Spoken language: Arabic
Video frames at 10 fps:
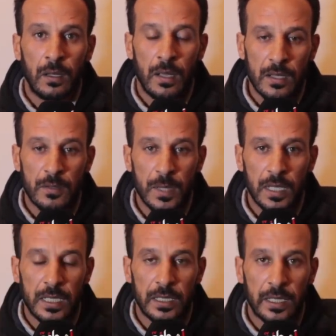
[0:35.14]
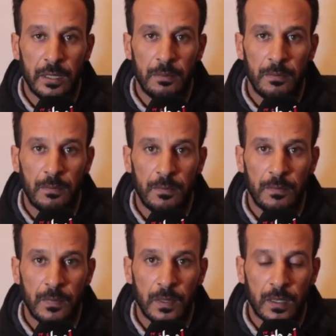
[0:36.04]
هاز 200 درهم
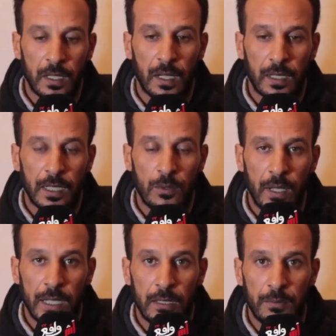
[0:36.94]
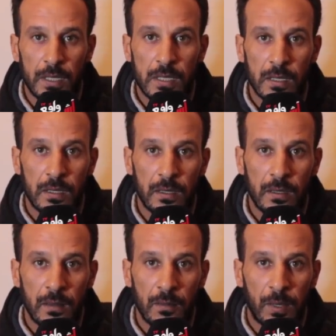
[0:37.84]
تلقات لي واحد البنت
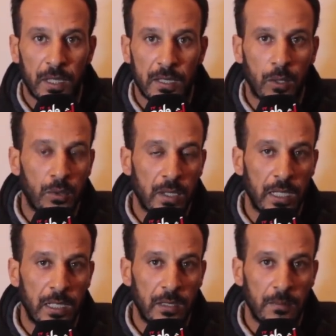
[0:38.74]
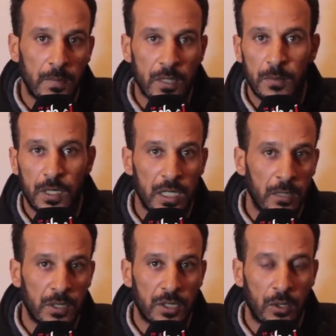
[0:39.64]
بغات تاخد عليه ما سمحش
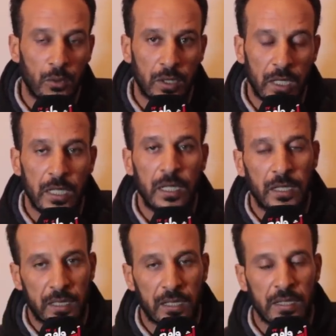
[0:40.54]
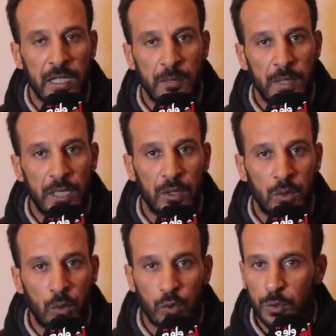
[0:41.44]
لها باش تاخد عليه نطرت عليه من
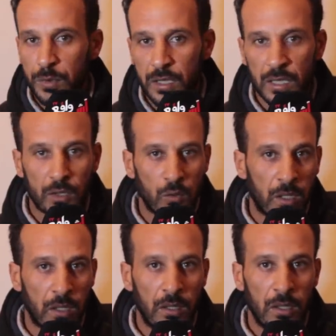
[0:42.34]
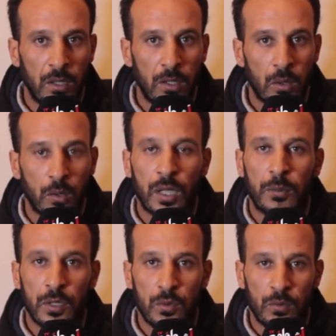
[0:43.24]
يدو وجبدت زيزوار
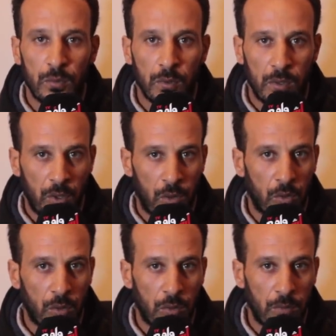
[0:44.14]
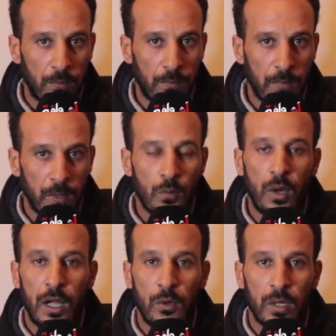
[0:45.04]
وضرباتو العنقو
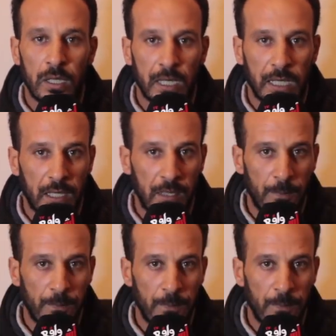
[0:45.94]
محاولة قتل